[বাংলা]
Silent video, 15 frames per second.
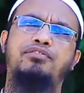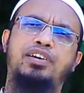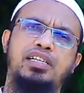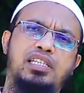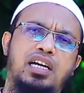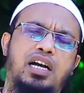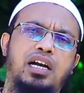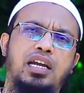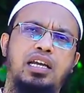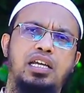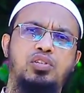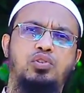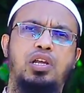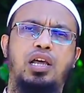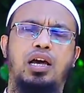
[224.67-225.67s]
ফাজা
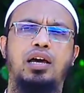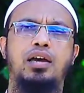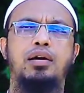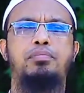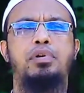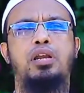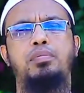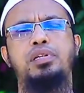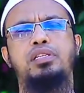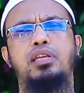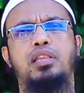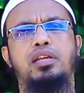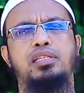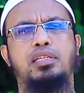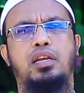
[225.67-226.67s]
ইলা সালাহ প্রিয় নবী
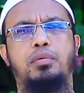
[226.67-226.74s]
সাল্লাহ